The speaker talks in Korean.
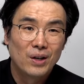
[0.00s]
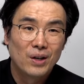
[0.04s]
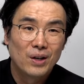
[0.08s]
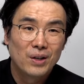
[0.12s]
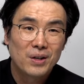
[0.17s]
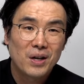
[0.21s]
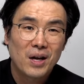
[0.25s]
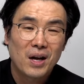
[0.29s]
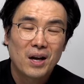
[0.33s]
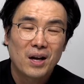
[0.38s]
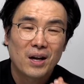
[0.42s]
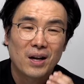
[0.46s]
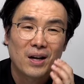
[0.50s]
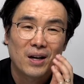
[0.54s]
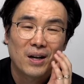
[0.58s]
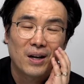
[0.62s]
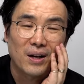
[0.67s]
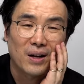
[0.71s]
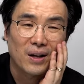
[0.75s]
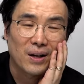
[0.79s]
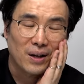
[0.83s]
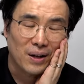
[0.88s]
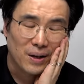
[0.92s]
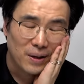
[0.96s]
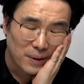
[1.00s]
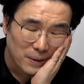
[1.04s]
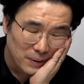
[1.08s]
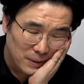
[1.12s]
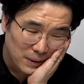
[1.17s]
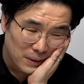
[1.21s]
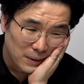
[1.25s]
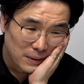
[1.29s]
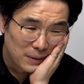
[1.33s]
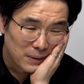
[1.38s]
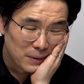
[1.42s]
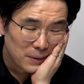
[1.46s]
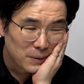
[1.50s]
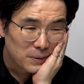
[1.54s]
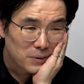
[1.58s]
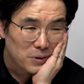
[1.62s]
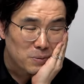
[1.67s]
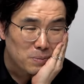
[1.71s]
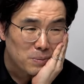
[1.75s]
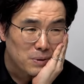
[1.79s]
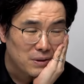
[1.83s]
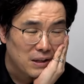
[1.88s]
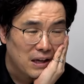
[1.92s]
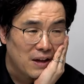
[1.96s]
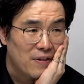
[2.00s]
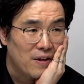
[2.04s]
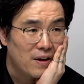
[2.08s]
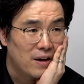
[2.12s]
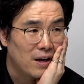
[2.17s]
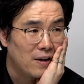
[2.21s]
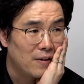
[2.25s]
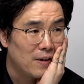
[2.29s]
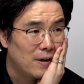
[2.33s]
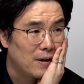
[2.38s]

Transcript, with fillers: 야, 정말 대단하다.